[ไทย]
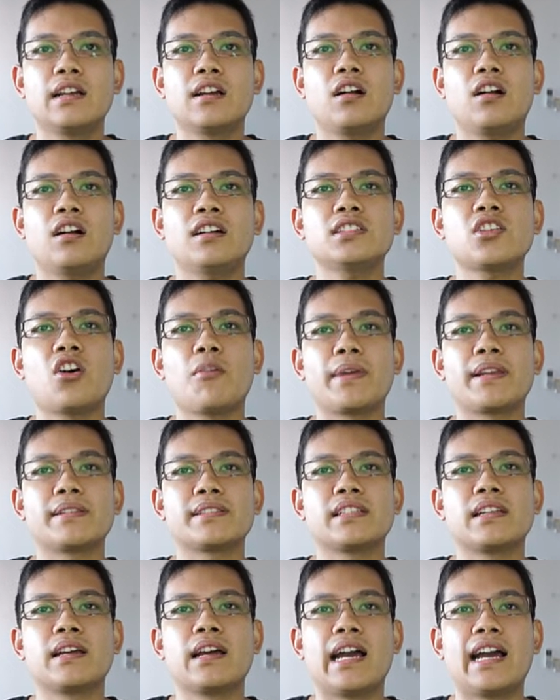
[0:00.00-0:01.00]
ข้อสองเป็น
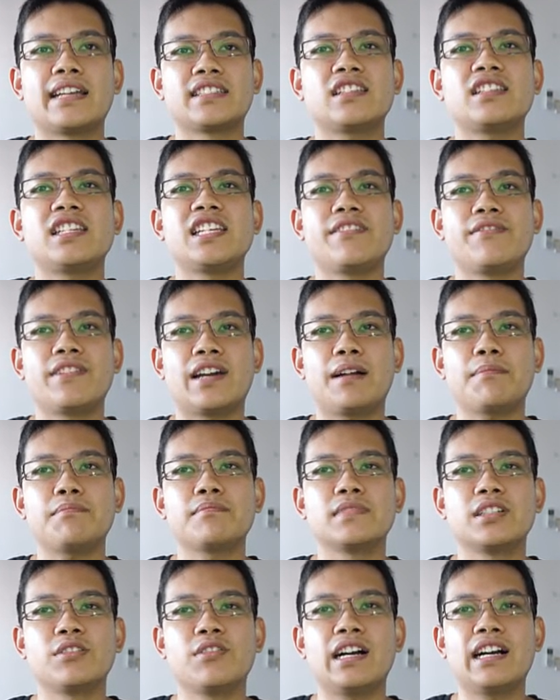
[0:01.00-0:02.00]
adjective นะครับ
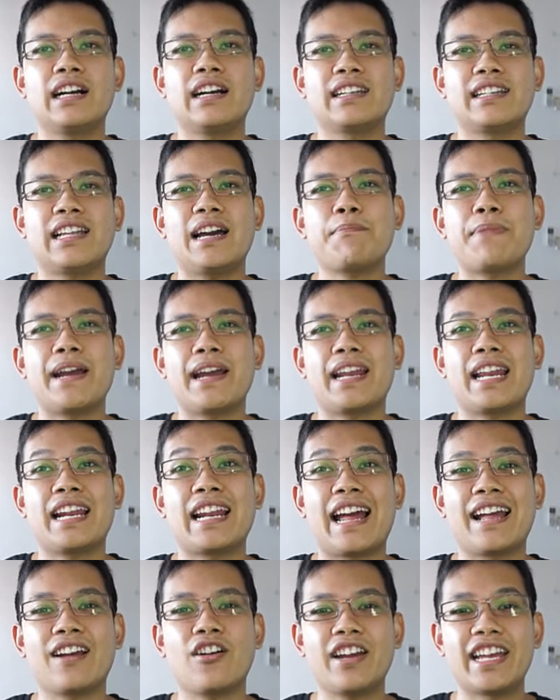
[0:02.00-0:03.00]
หรือว่าถ้าแปล
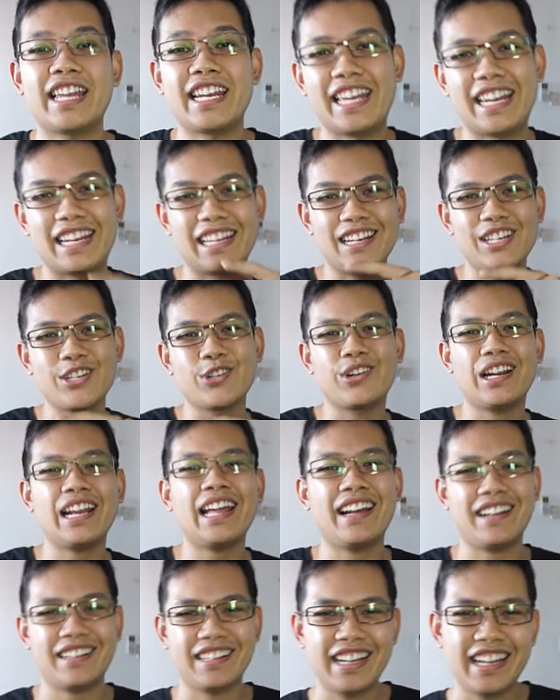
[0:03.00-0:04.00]
ไทยๆก็เห็นเห็นกันอยู่นั่น
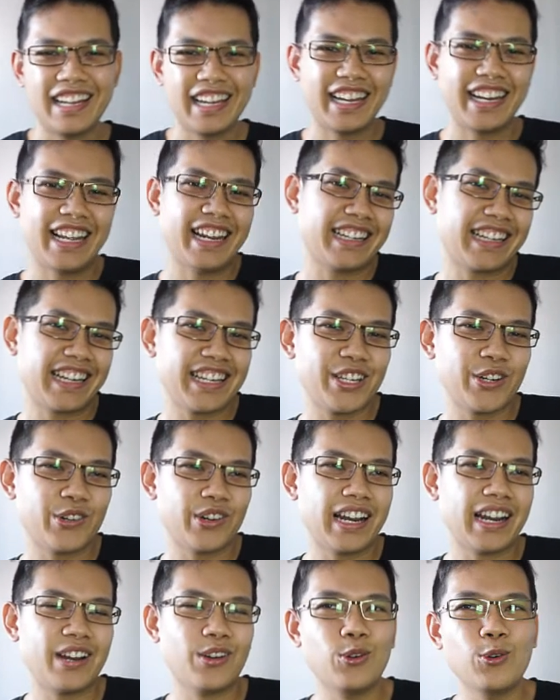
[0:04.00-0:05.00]
แหละ เห็นเห็นกันอยู่
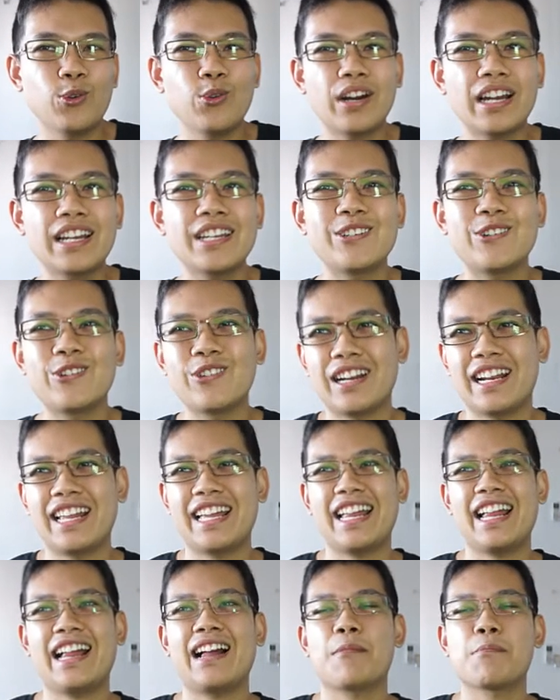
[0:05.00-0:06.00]
นั่นแหละรู้ๆกันอยู่อะไรอ
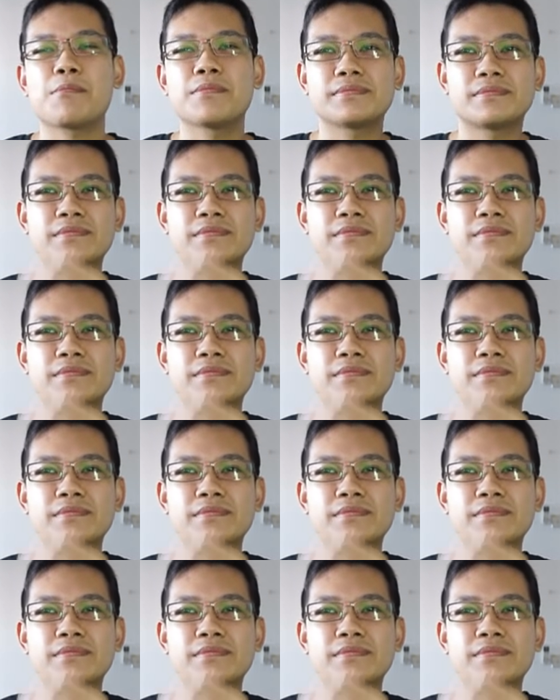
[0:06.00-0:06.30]
ย่างเงี้ยครับ